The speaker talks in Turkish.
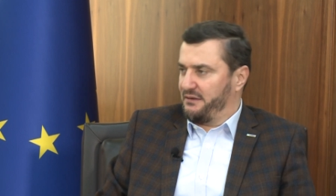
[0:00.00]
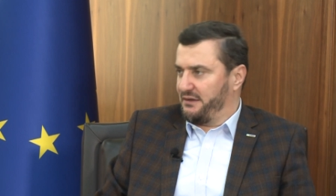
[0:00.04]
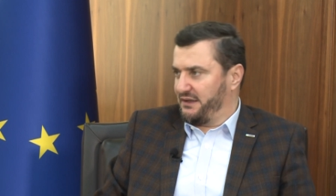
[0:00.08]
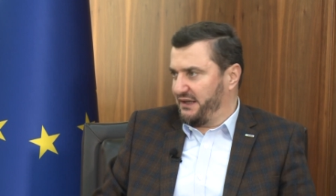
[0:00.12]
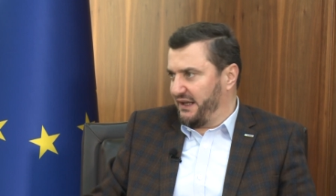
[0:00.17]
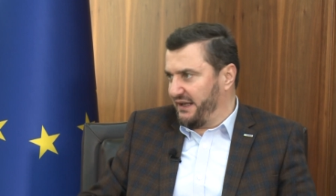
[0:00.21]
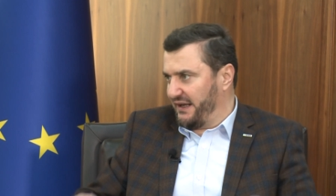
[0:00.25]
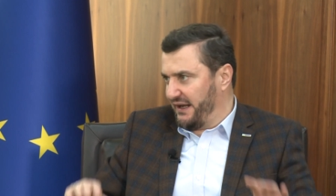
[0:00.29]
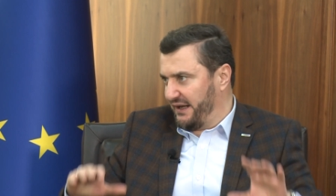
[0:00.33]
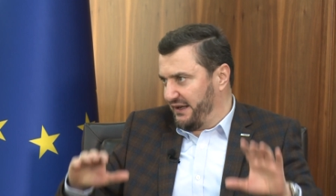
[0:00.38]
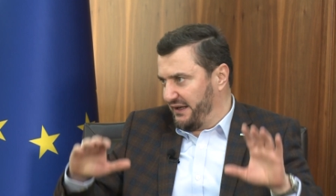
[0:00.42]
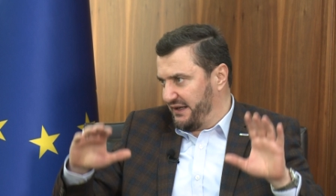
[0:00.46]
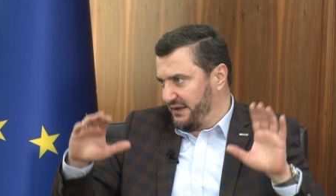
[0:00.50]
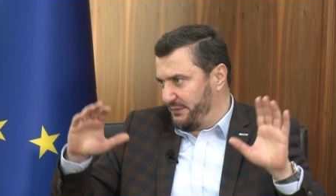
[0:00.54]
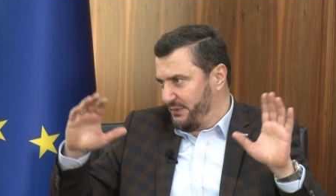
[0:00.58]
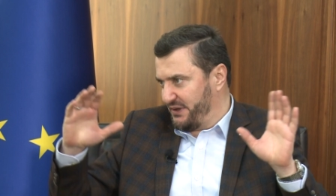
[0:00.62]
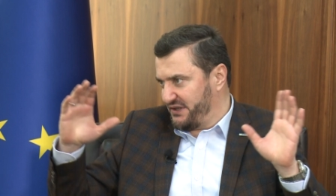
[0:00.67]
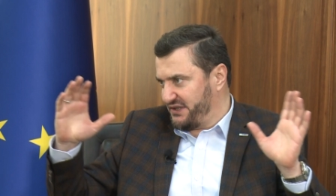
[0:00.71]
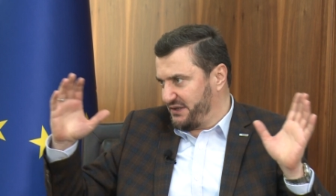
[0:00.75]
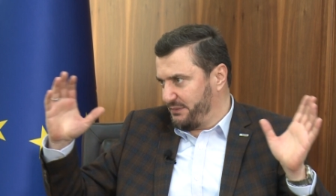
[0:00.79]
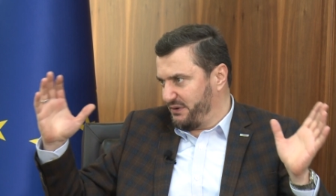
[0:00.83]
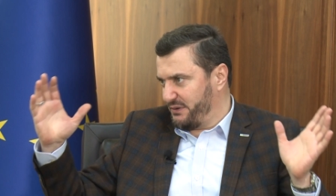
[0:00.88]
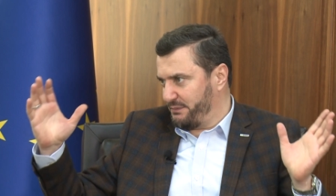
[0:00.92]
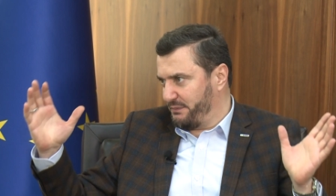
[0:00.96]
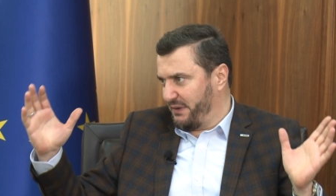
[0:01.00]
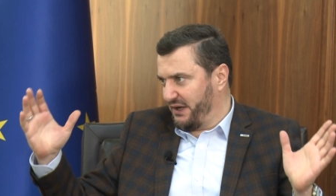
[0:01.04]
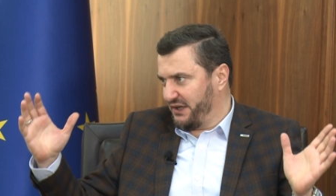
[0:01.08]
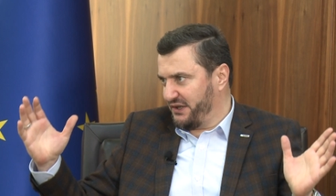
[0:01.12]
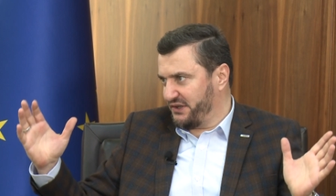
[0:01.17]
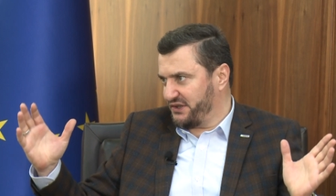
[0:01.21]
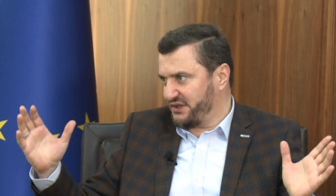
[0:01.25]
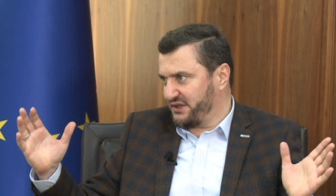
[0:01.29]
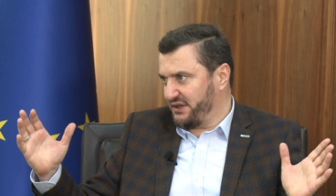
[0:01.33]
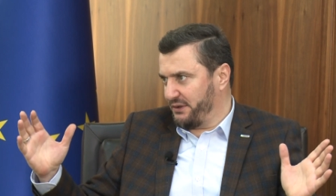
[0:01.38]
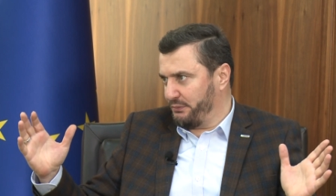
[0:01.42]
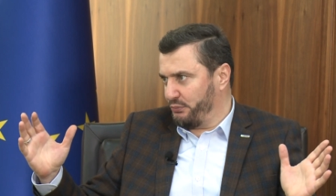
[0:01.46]
genellemeci bir
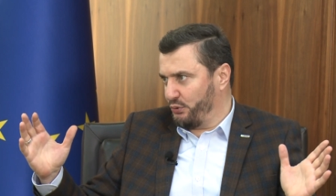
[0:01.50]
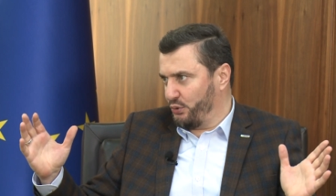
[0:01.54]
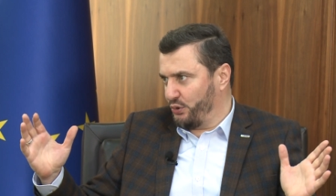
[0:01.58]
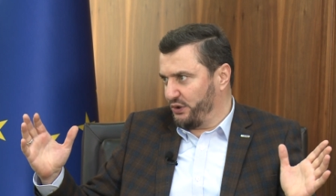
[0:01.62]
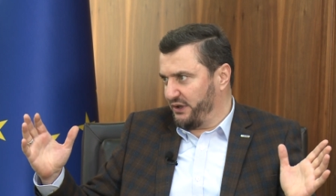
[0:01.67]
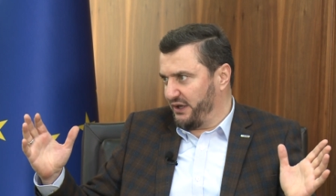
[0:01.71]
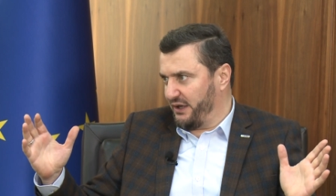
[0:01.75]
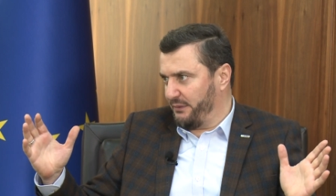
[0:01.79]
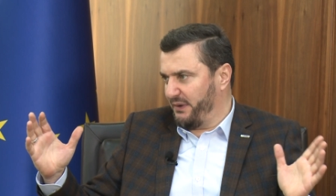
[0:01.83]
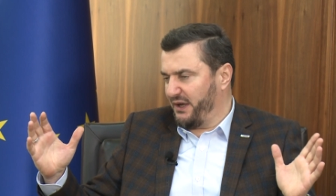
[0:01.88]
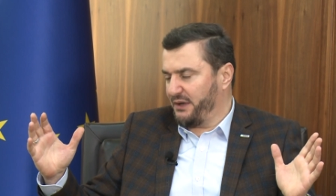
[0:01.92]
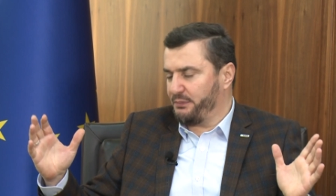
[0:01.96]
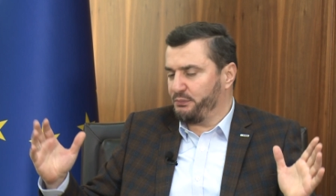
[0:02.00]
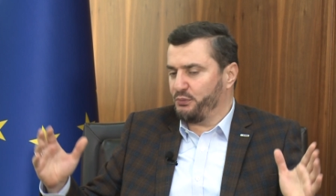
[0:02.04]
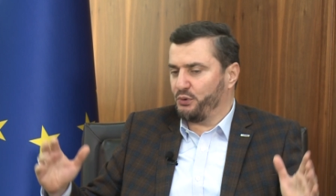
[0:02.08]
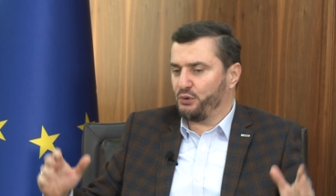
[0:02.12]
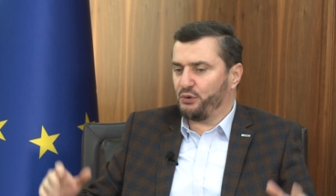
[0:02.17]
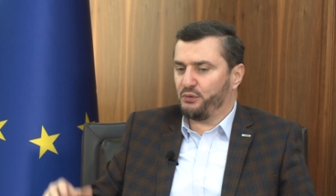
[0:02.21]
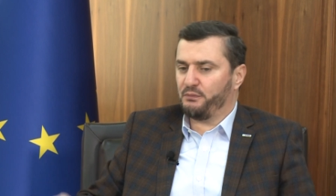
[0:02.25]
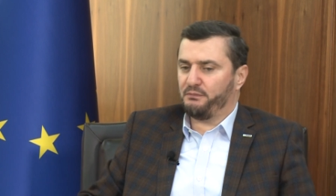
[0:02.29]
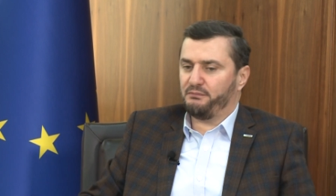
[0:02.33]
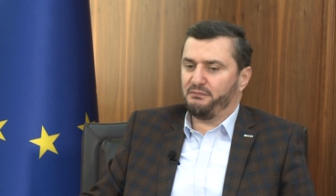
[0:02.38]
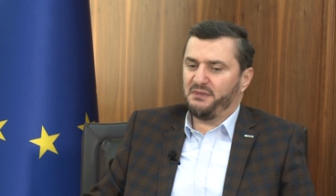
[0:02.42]
bakışla bu olaya bakmıyorum.